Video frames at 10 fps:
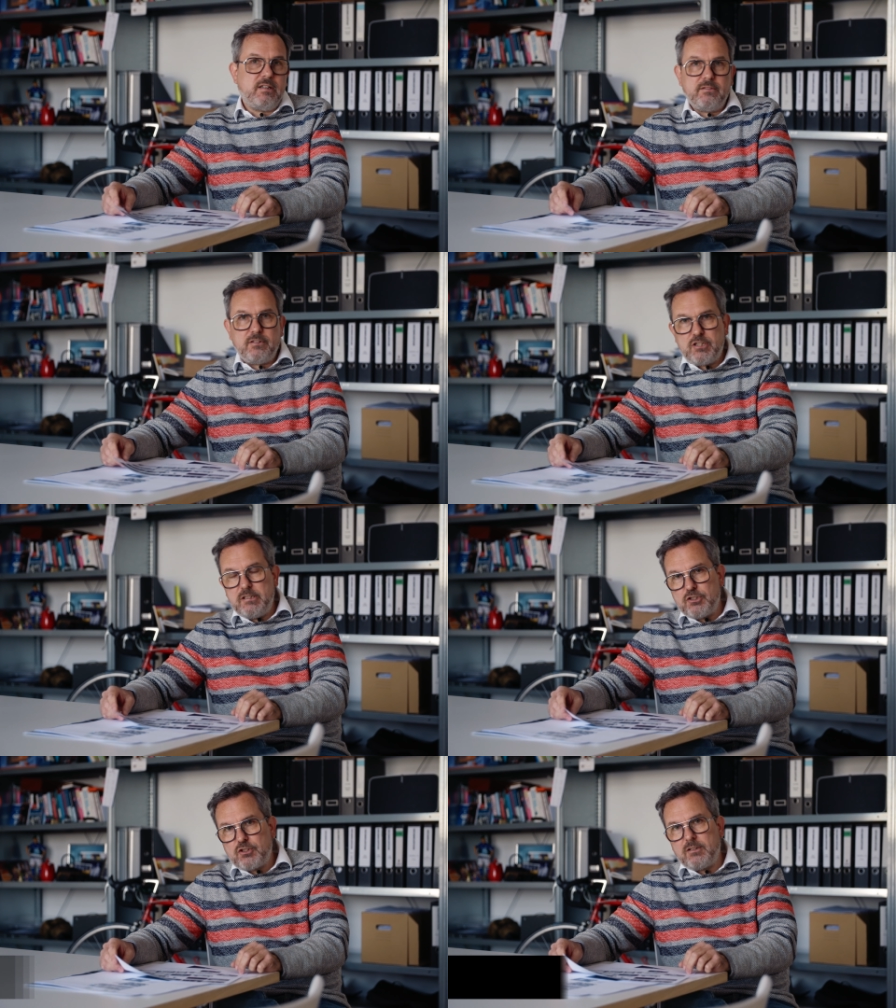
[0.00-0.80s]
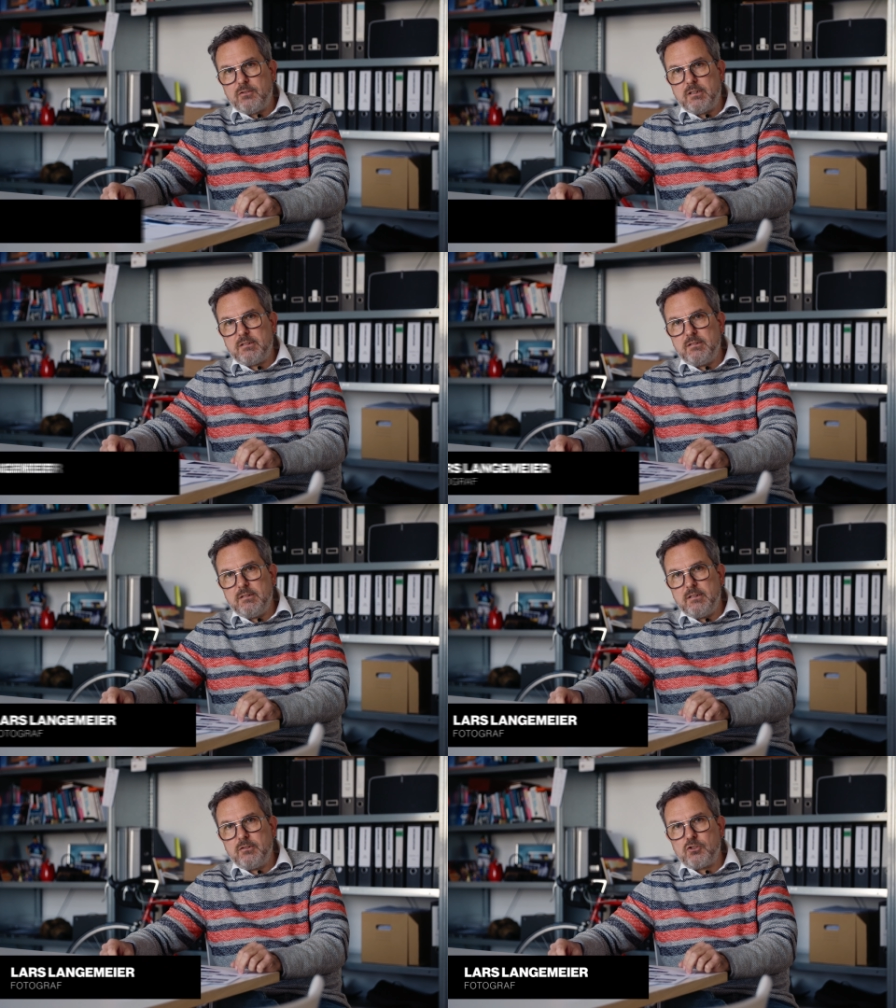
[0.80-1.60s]
wir an verschiedenen
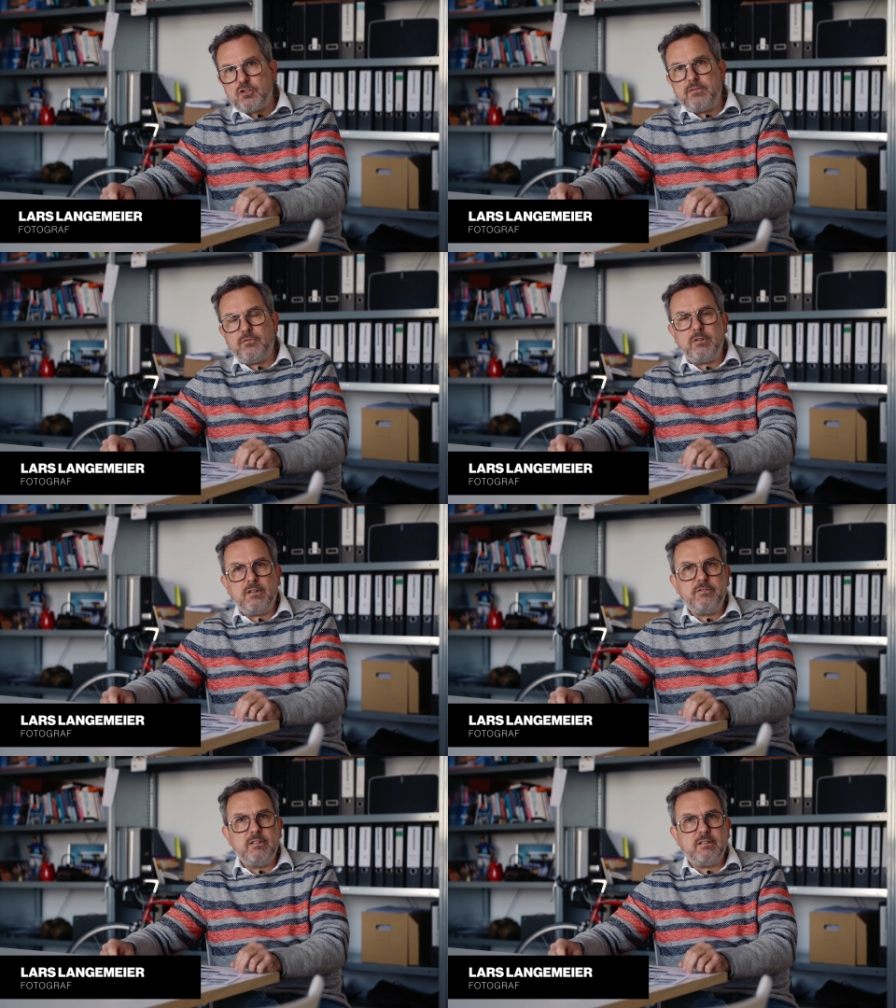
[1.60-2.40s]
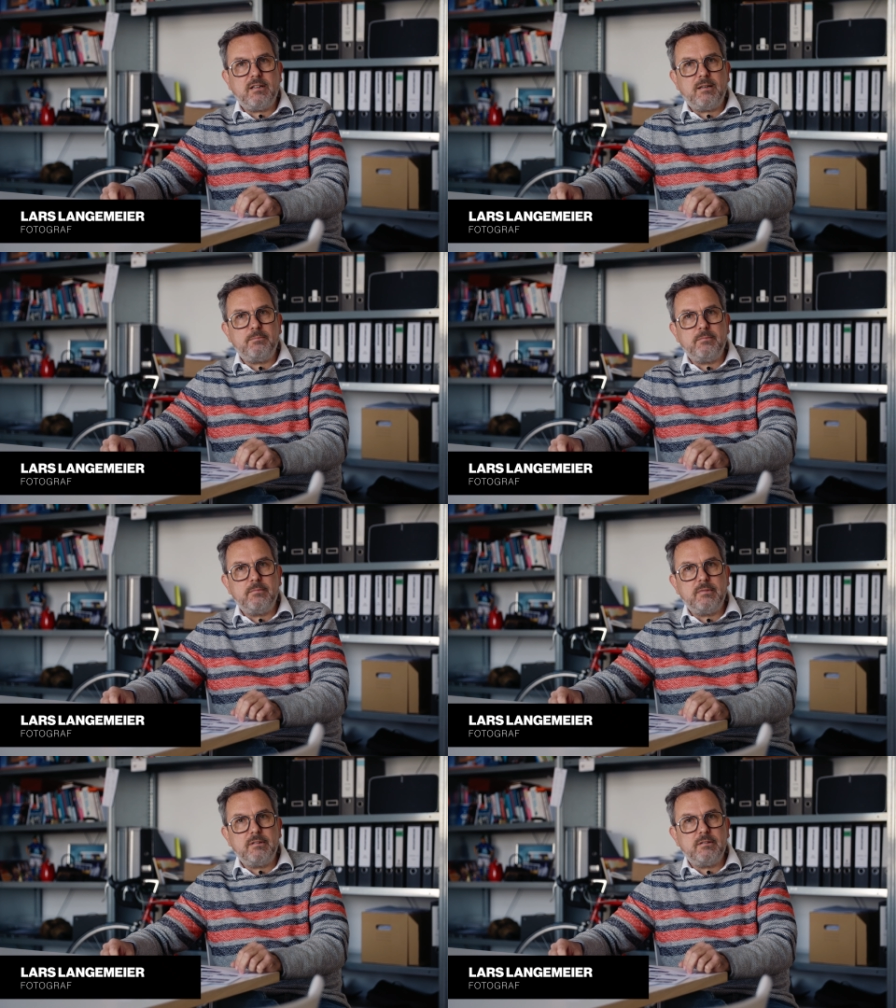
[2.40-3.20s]
Standorten in Deutschland fotografiert
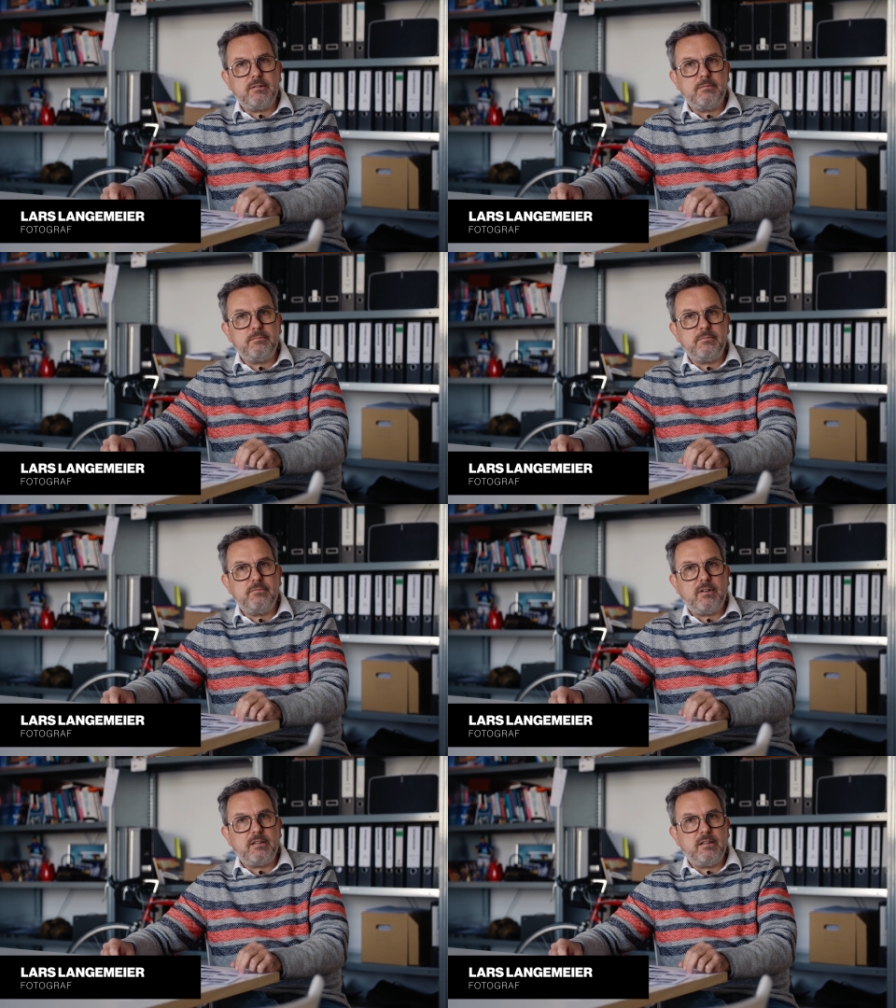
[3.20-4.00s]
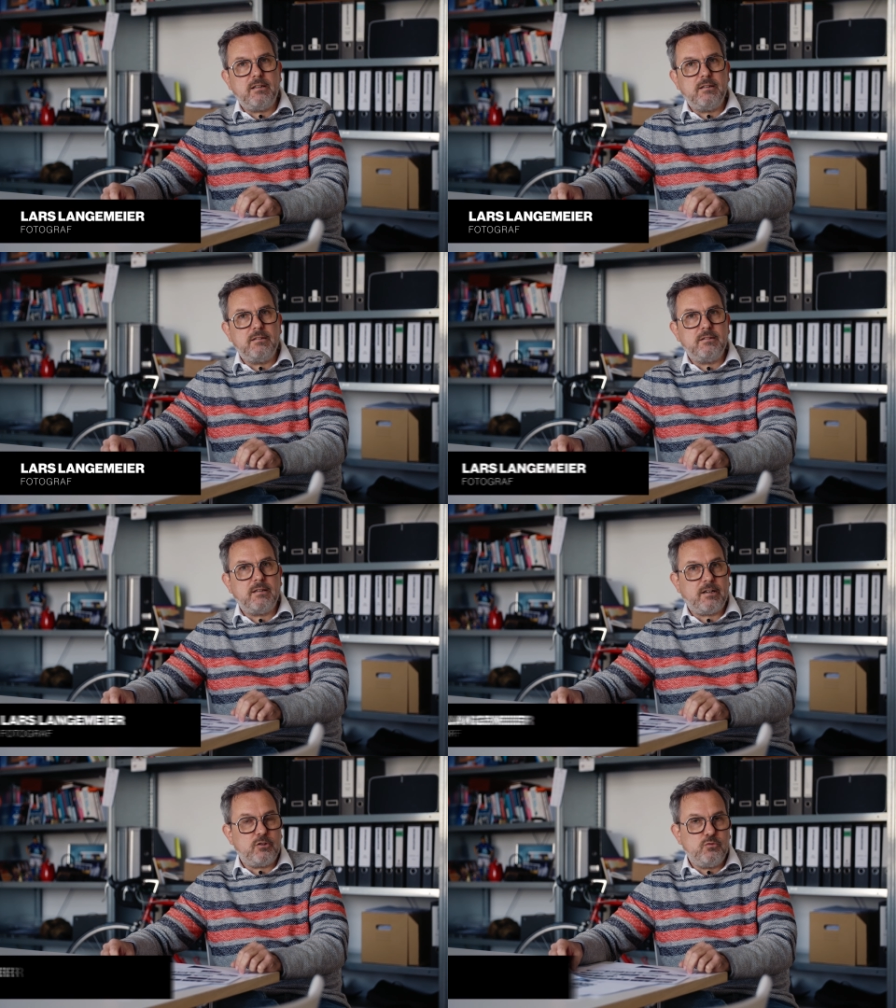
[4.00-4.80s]
haben, ähm, war die äh,
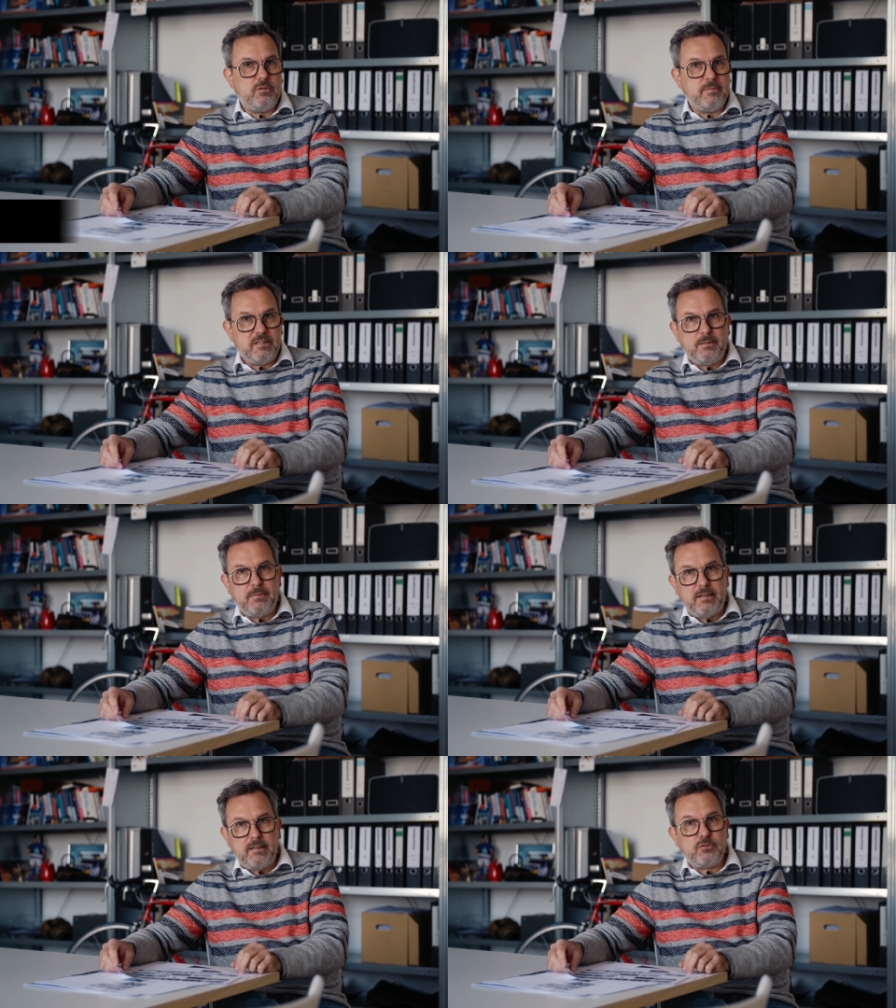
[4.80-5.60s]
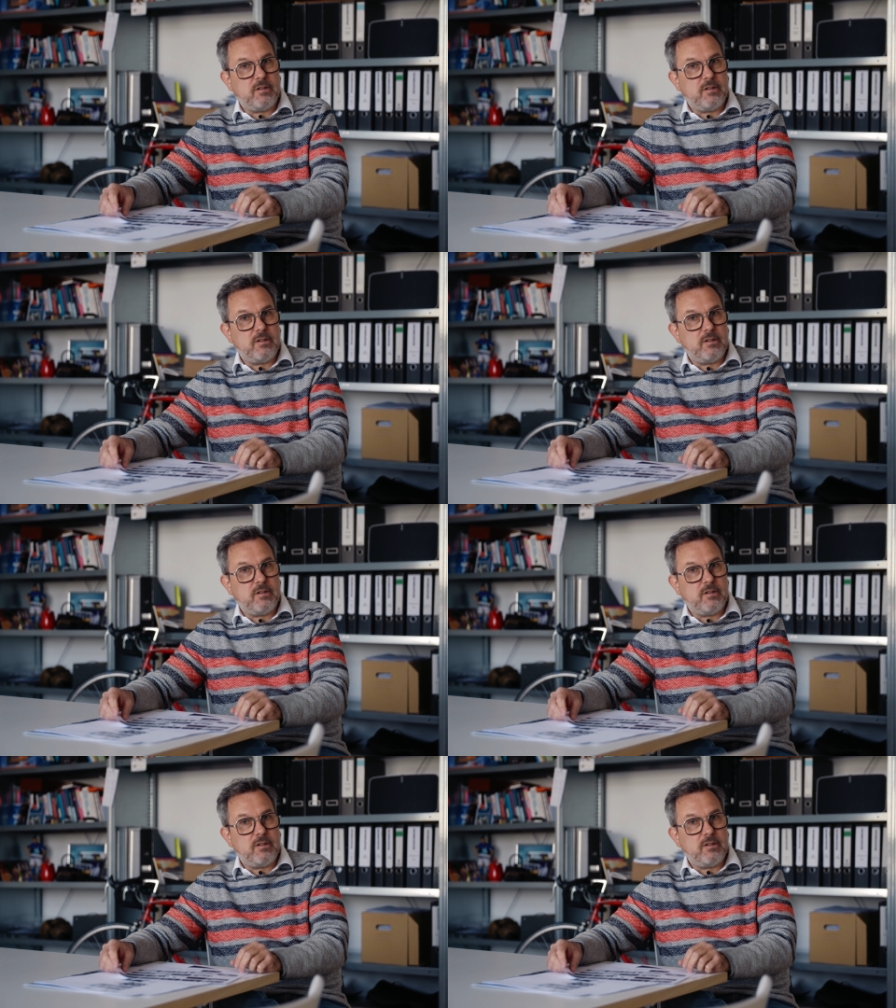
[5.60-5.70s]
Agentur mit dabei, also